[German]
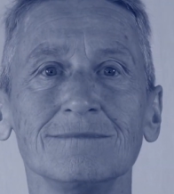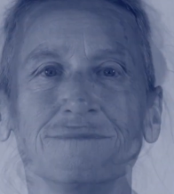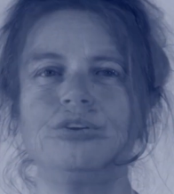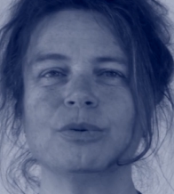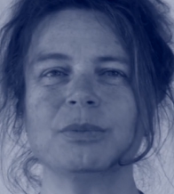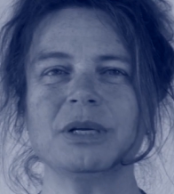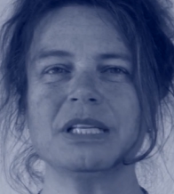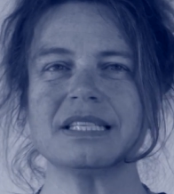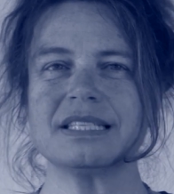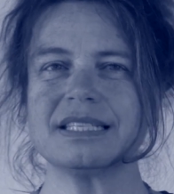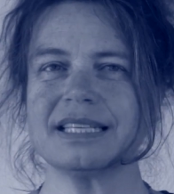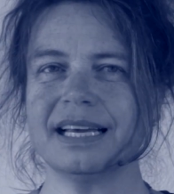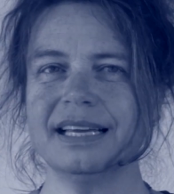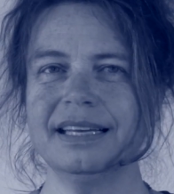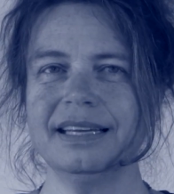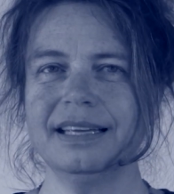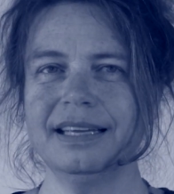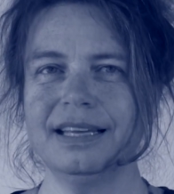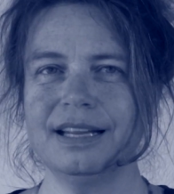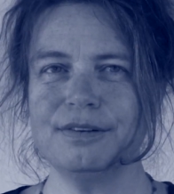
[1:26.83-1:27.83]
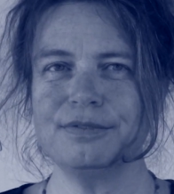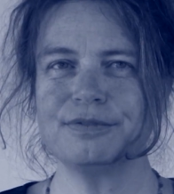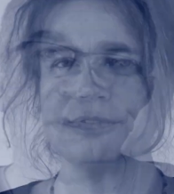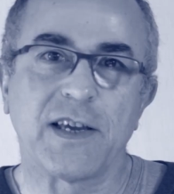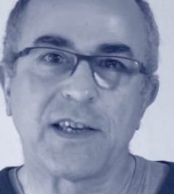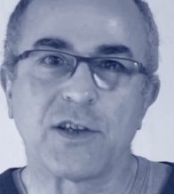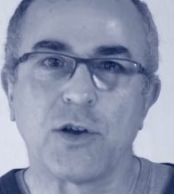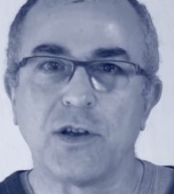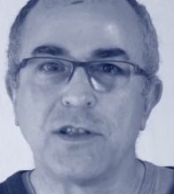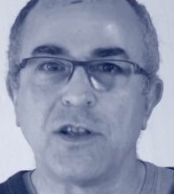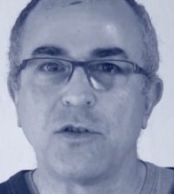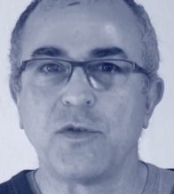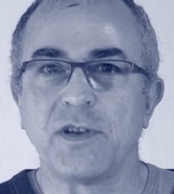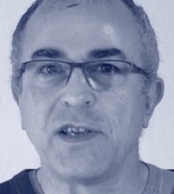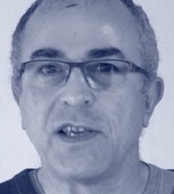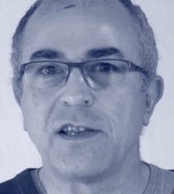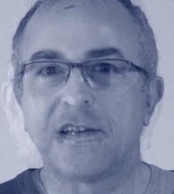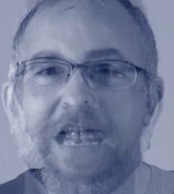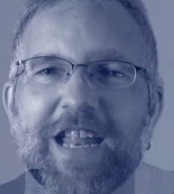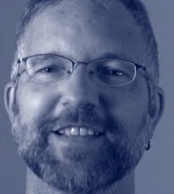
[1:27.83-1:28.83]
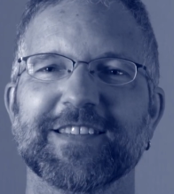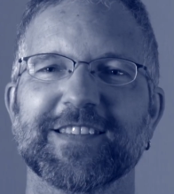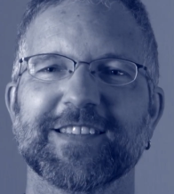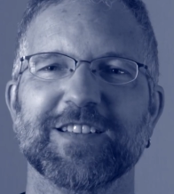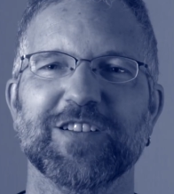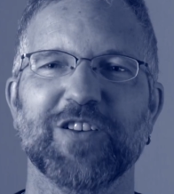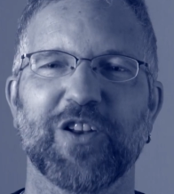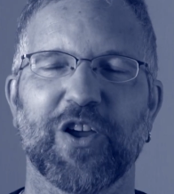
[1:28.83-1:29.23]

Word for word: Nur mit deiner Hilfe können wir die letzten